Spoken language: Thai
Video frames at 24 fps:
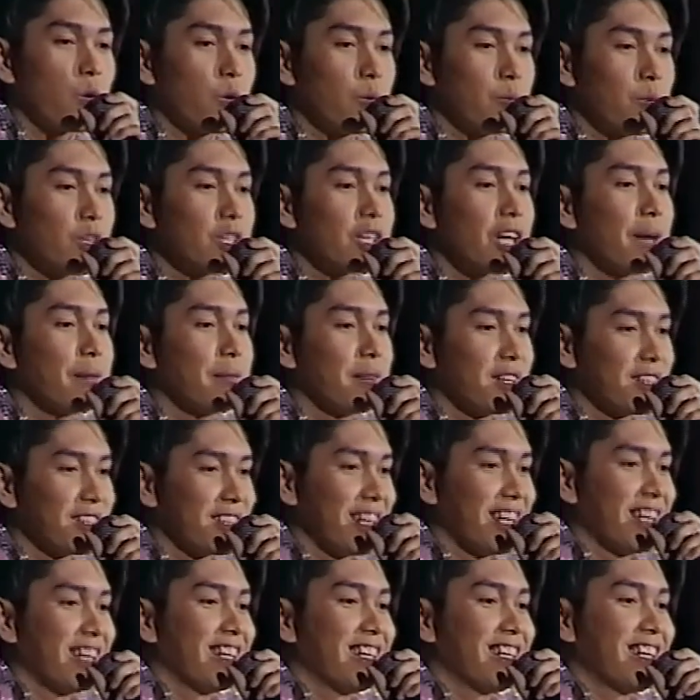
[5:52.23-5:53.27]
คุณพ่อชายเมือง
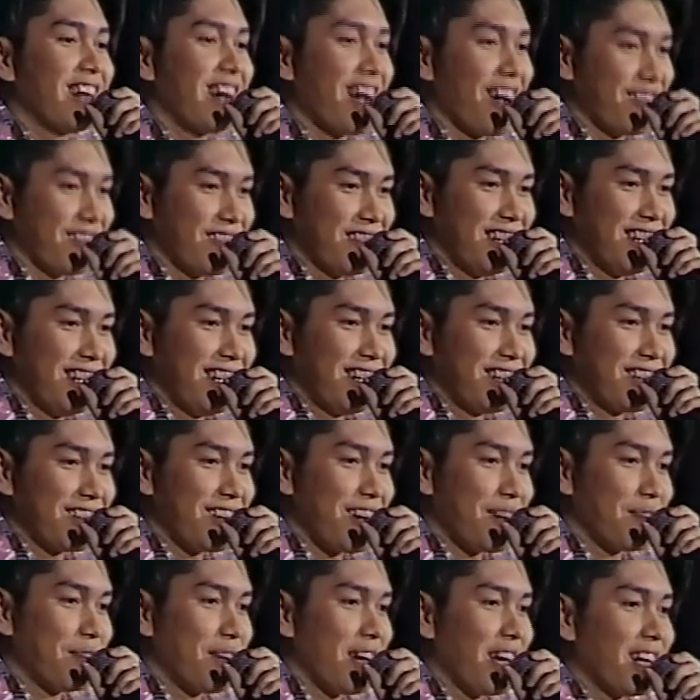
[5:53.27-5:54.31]
สิงห์นะครับ
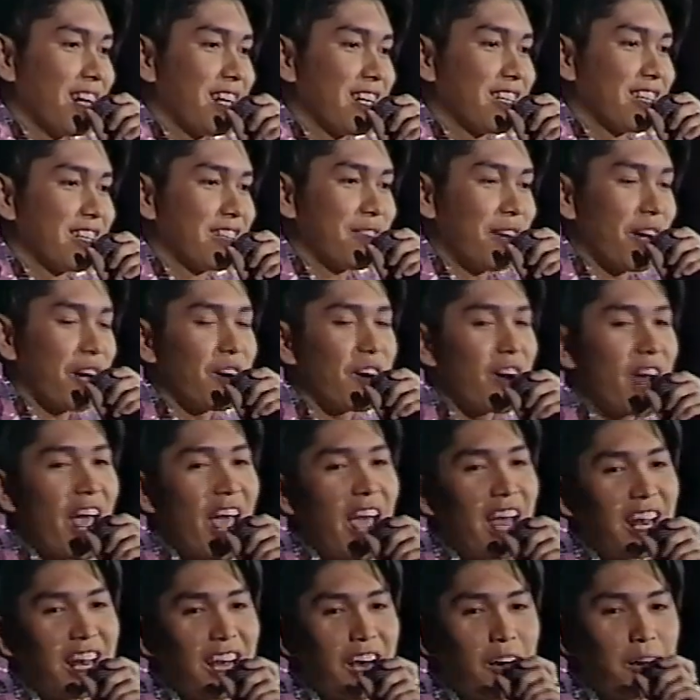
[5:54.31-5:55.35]
สำหรับเพลงเพลงแร
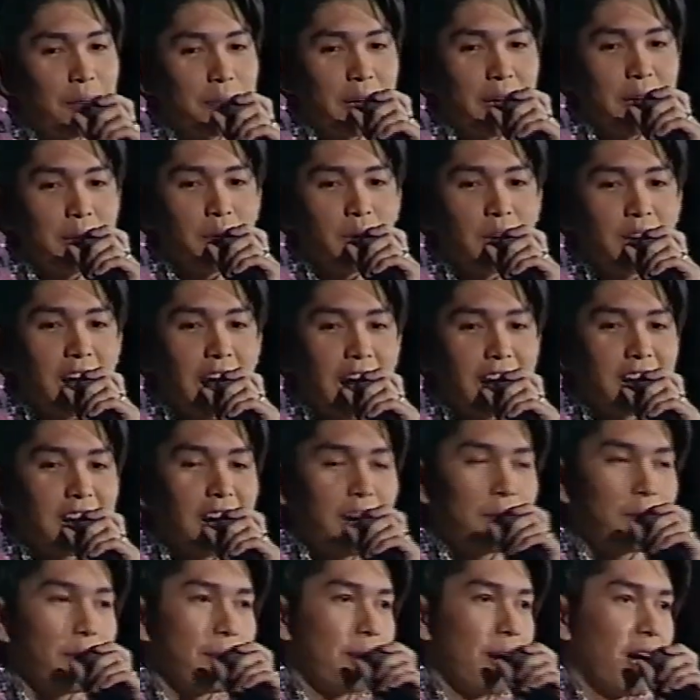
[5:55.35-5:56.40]
กนะครับก็เป็นผลงาน
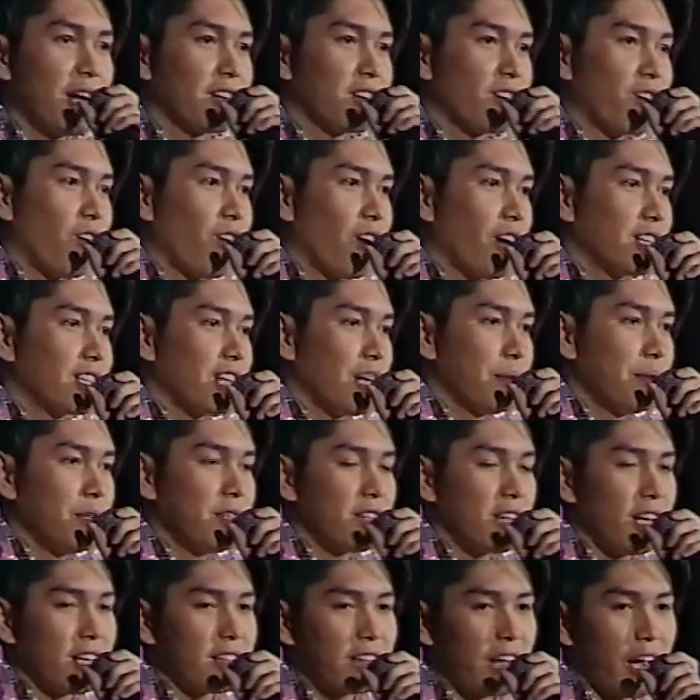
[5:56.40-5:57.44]
การประพันธ์ของอาจารย์พิ
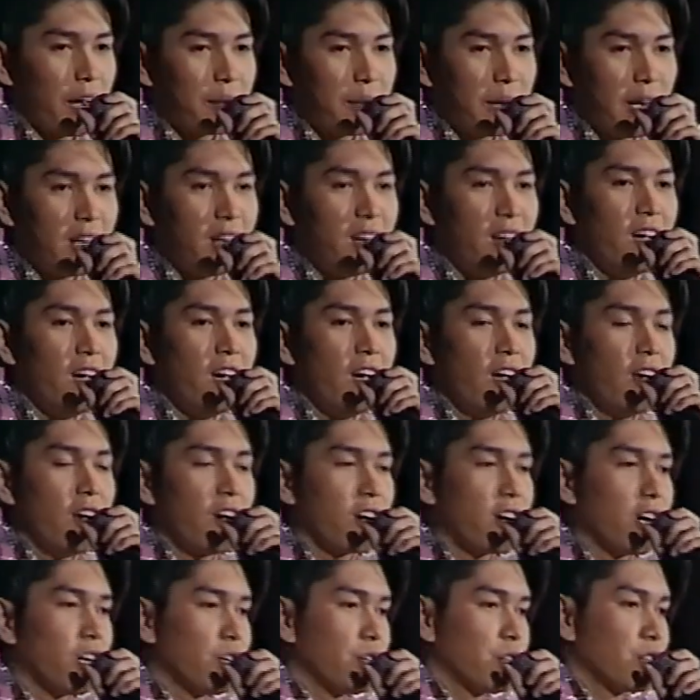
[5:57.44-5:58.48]
เศษแสงเพชร
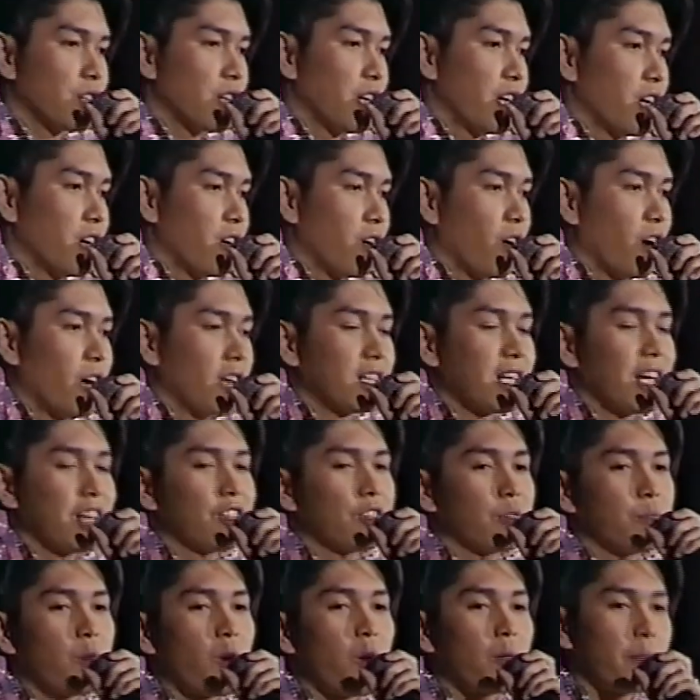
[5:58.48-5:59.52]
แล้วก็ดนตรีของอาจาร
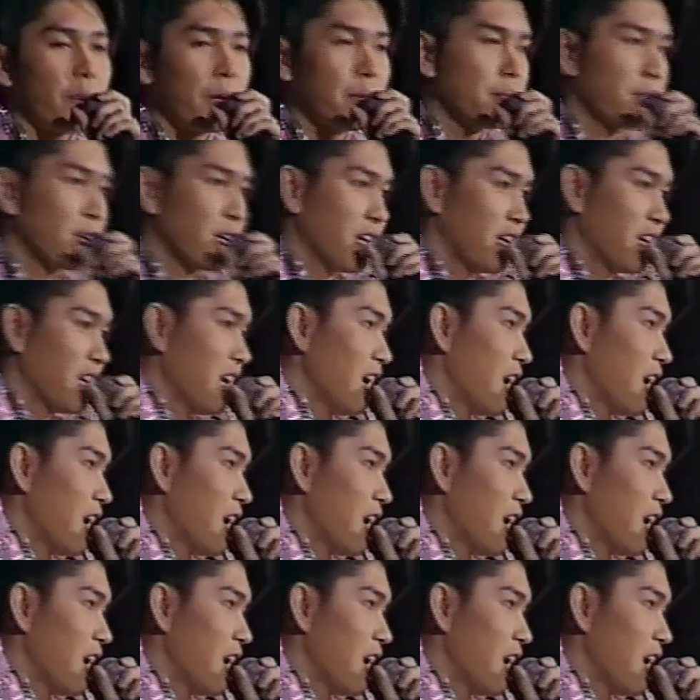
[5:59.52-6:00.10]
ย์สมปองเปรมปรี